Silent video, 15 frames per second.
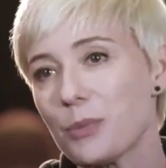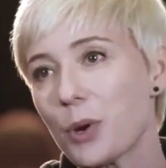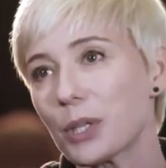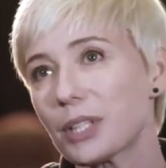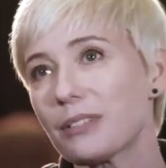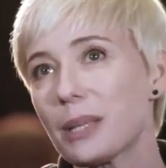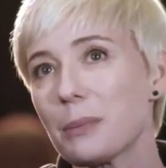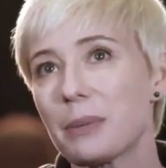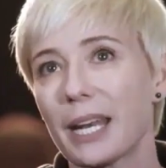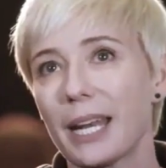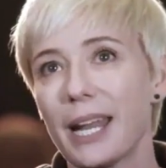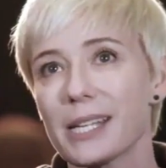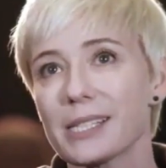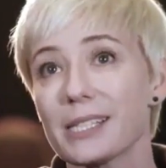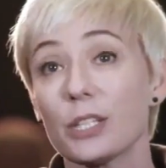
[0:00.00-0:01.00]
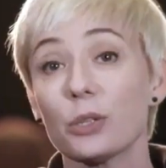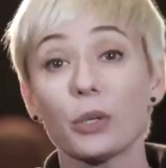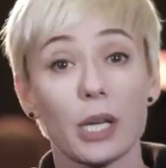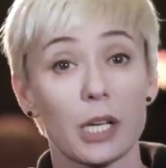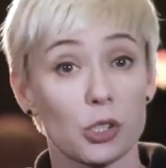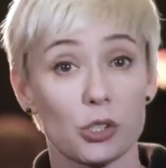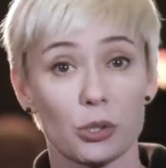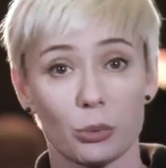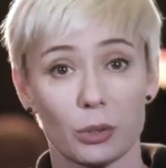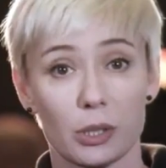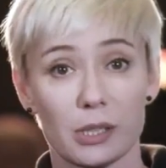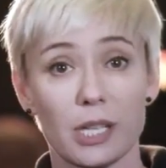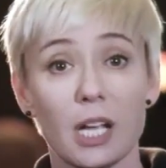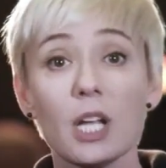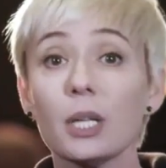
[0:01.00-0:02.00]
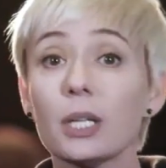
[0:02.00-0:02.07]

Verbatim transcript: мертвый и прелестный, но я очнулась.